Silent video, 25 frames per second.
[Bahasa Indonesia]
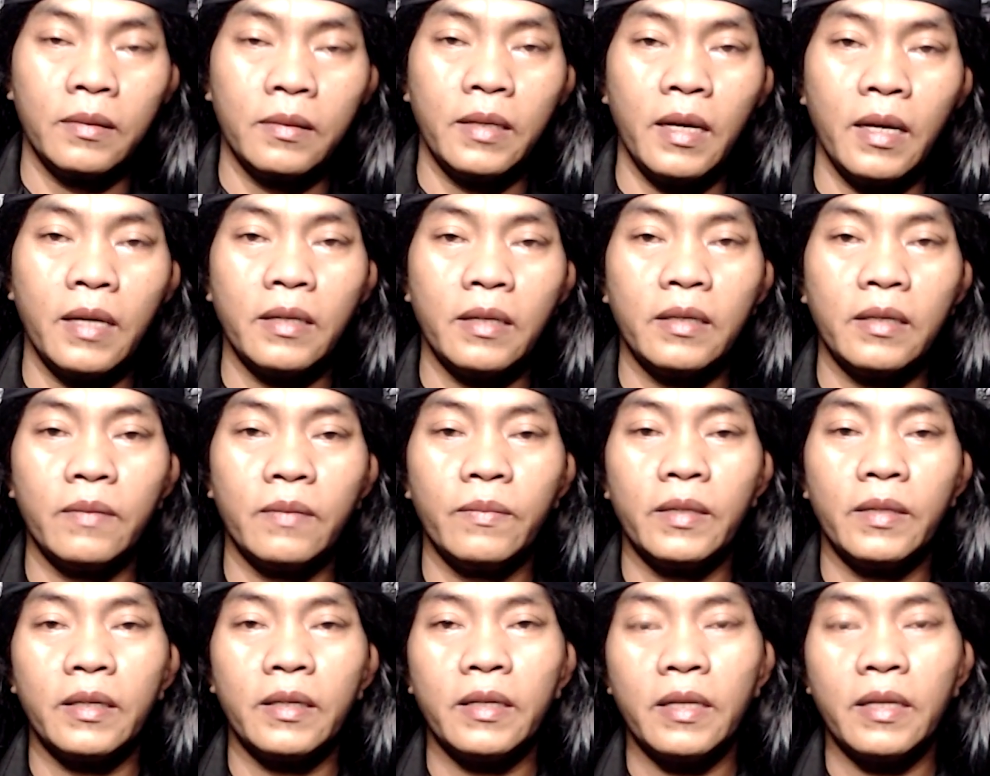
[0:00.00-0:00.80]
Dan
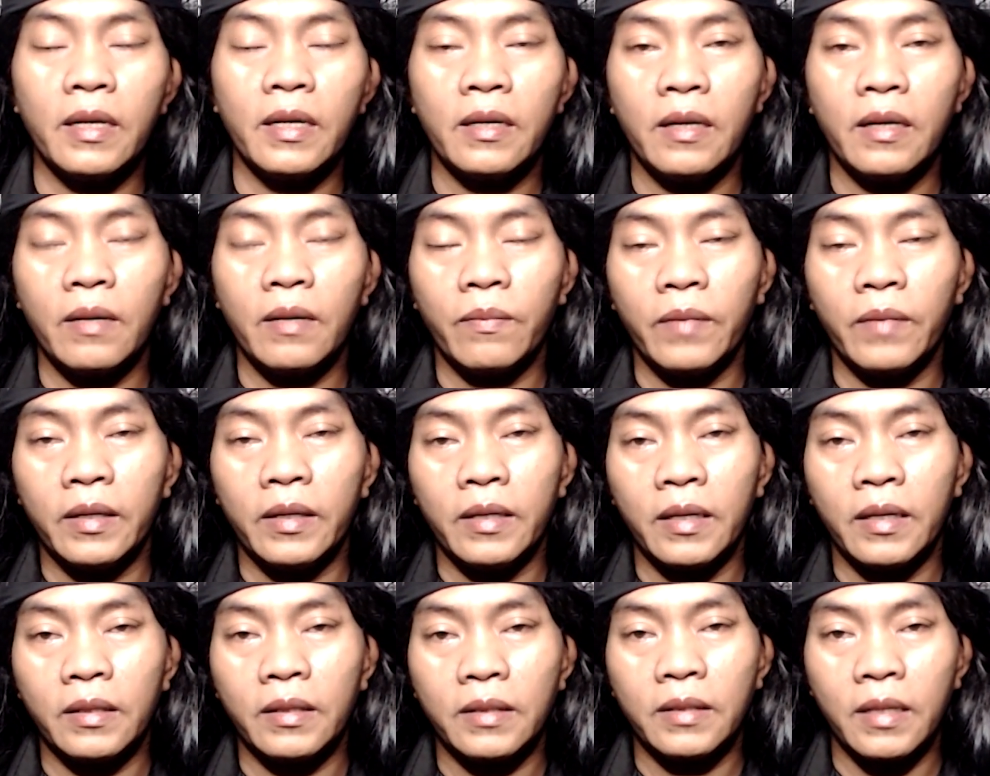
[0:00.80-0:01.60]
demikian apa
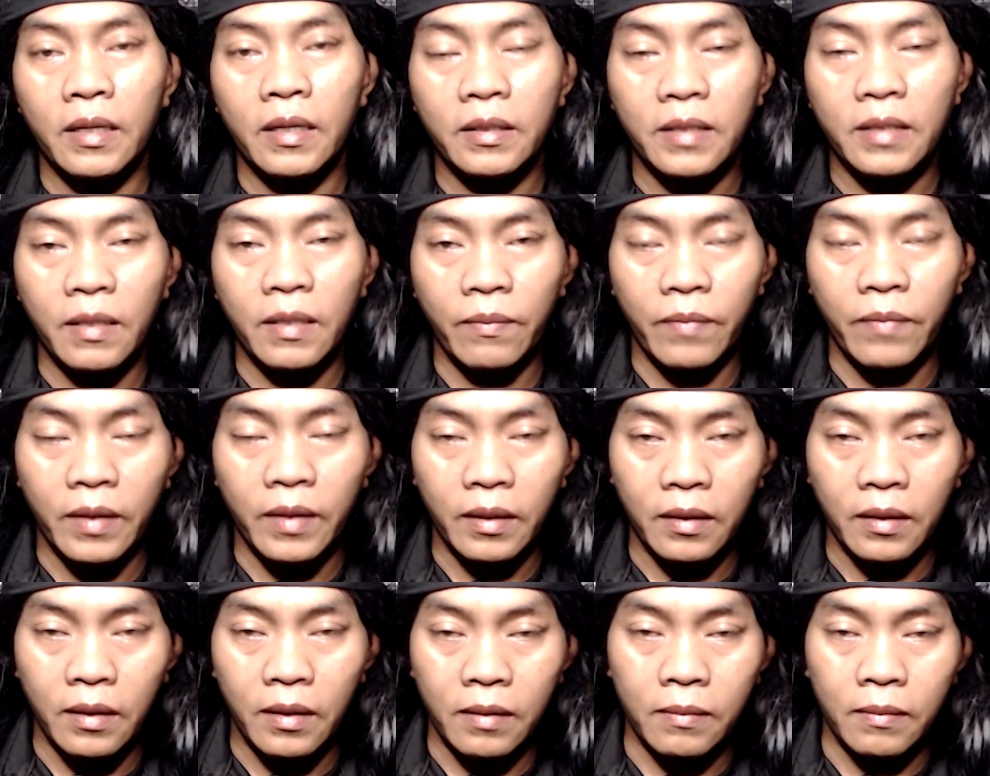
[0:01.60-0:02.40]
yang saya
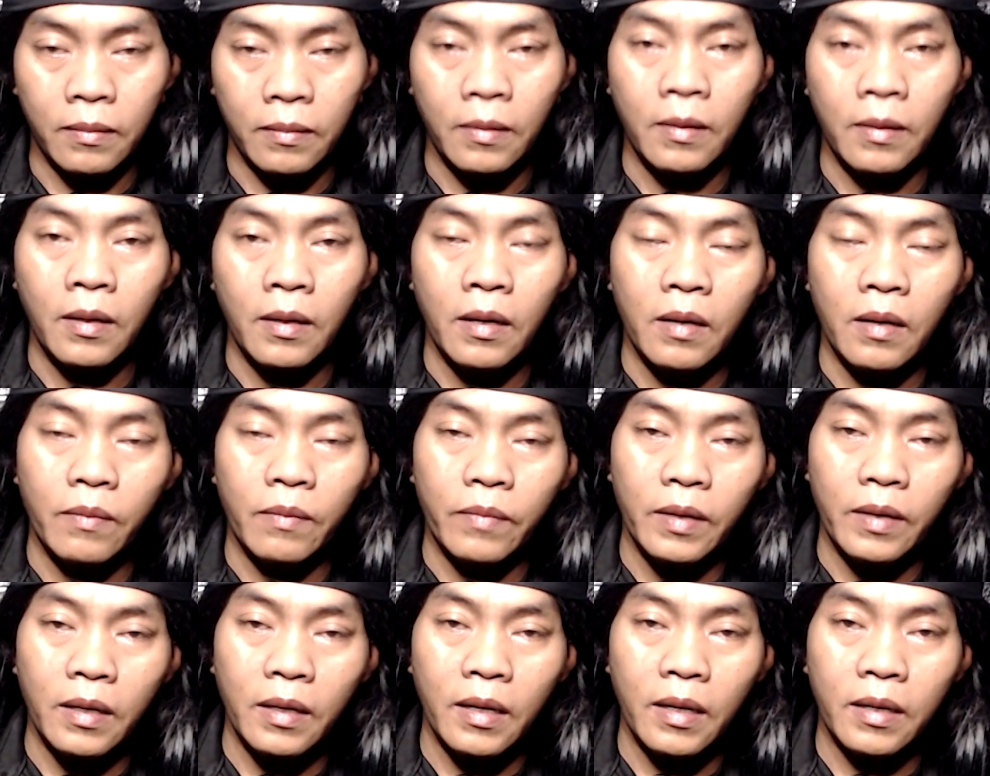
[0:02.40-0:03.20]
sampaikan.
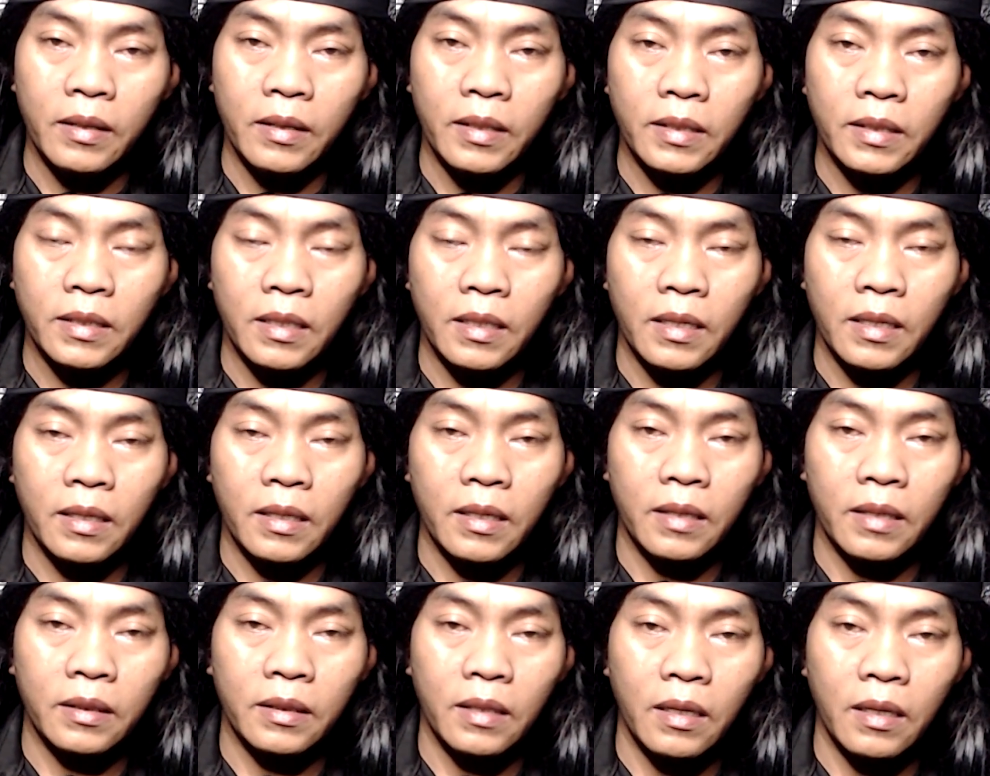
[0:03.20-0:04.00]
Bila ada salah
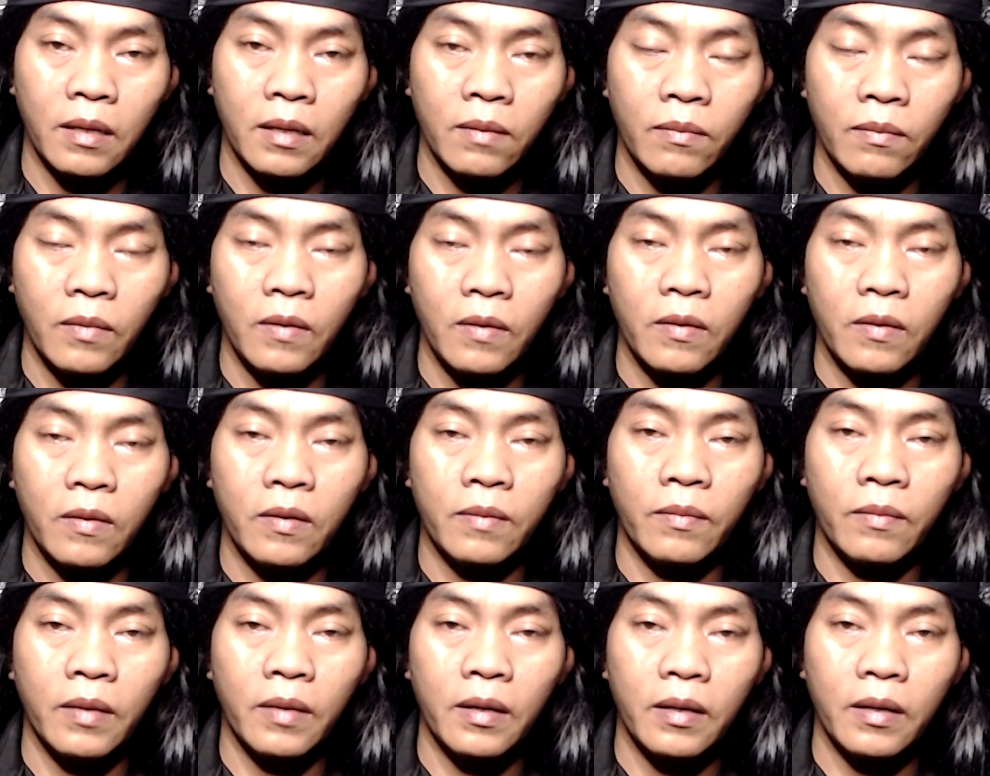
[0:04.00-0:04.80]
kata,
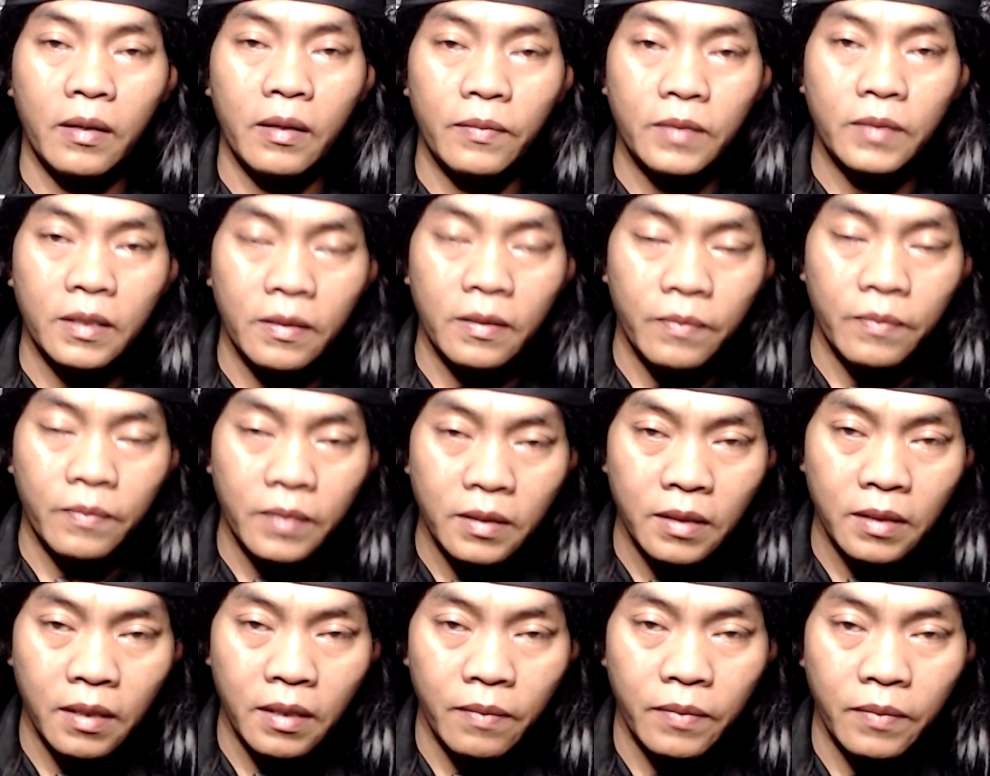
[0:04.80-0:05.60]
mohon maaf
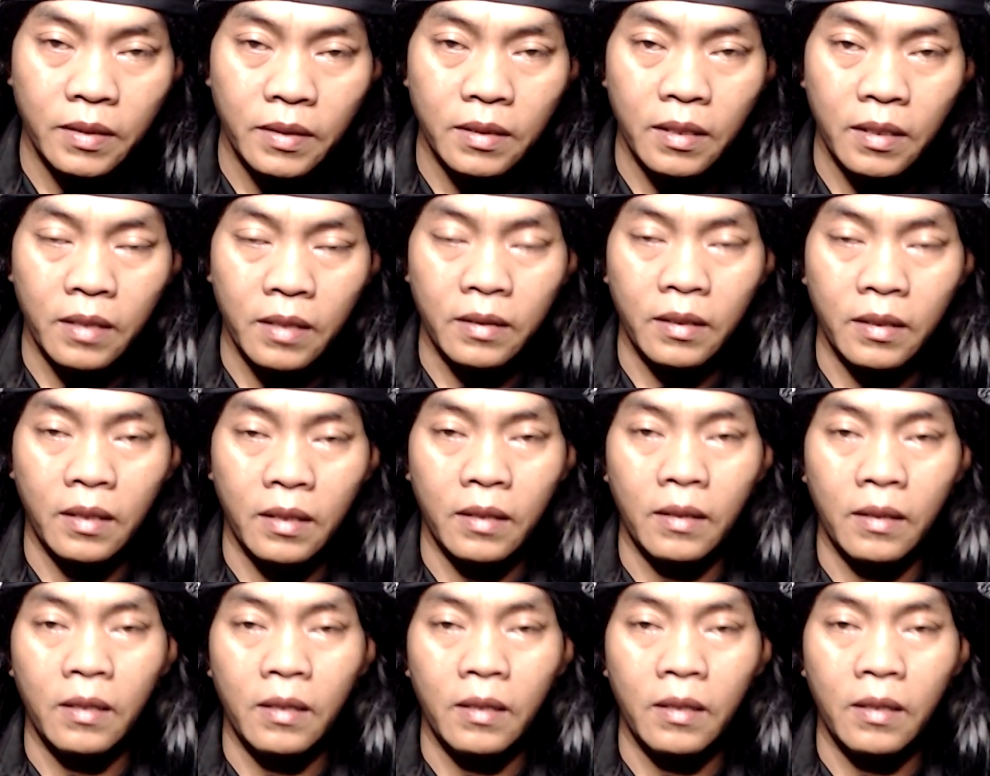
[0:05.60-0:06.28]
sebesar-besarnya.